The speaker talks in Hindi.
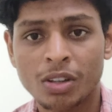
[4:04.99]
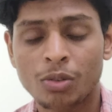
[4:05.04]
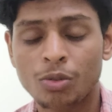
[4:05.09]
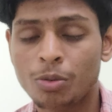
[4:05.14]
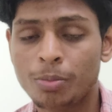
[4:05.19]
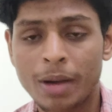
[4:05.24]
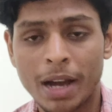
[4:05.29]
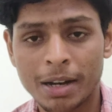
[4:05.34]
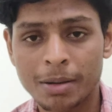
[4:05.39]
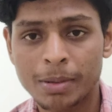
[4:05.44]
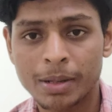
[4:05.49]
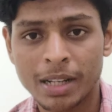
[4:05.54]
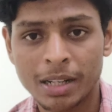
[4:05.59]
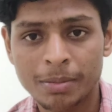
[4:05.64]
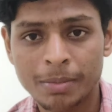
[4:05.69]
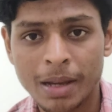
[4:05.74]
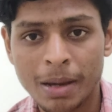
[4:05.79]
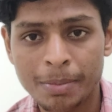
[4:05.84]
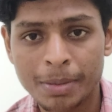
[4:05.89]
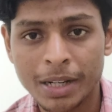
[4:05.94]
वो मैं आई बटन
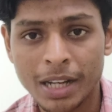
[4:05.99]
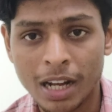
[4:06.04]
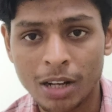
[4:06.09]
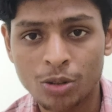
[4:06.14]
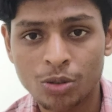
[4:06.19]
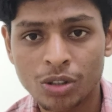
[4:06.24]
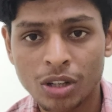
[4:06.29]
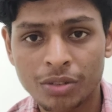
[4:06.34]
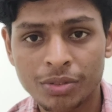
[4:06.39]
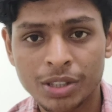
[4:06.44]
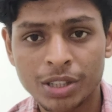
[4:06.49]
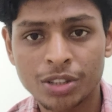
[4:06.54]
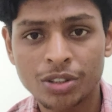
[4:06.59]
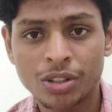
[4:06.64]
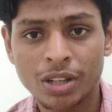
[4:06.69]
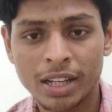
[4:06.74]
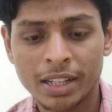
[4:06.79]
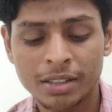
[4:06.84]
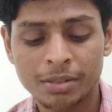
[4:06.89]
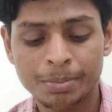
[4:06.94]
में यहाँ पे डाल दूंगा वीडियो
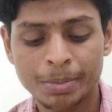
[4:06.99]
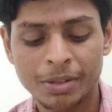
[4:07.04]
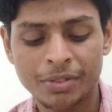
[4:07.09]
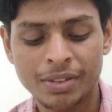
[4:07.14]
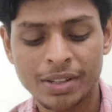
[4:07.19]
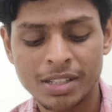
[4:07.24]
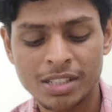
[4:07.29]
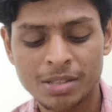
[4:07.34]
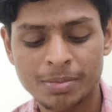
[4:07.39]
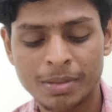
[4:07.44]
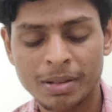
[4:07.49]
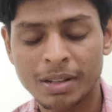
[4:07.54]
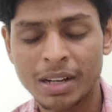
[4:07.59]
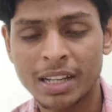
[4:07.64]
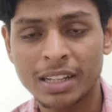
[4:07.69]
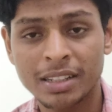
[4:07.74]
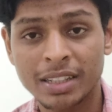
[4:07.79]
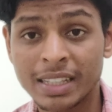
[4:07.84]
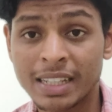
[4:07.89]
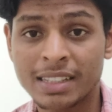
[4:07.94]
लाइक प्रेफरेंस में
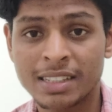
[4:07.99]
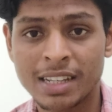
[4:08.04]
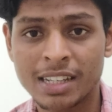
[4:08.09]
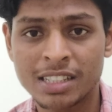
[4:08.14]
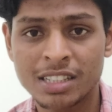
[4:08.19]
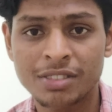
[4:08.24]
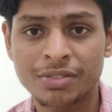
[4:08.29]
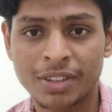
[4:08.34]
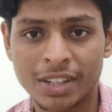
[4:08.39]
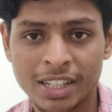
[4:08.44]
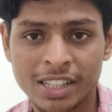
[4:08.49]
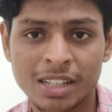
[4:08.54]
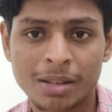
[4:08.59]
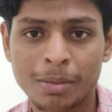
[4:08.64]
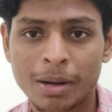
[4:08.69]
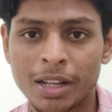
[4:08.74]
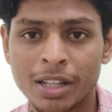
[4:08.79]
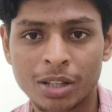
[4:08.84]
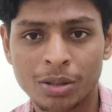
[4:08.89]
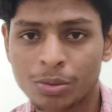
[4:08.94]
लाइक ई एस आई सी
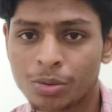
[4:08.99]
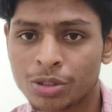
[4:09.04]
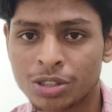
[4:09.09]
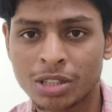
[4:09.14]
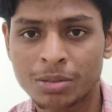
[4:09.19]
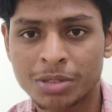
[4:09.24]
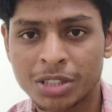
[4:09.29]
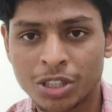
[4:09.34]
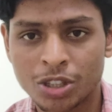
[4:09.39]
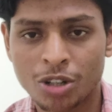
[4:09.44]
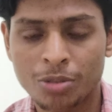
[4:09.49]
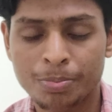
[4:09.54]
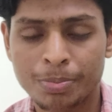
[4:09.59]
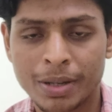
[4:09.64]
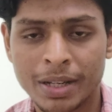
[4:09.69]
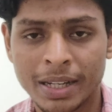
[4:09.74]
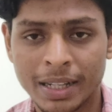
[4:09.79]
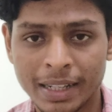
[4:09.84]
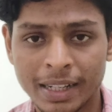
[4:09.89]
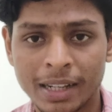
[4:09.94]
फरीदाबाद है वो सबसे टॉप
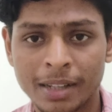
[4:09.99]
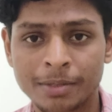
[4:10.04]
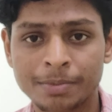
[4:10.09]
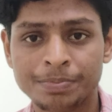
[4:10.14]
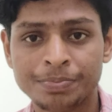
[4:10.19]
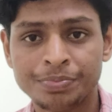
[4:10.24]
पे है ना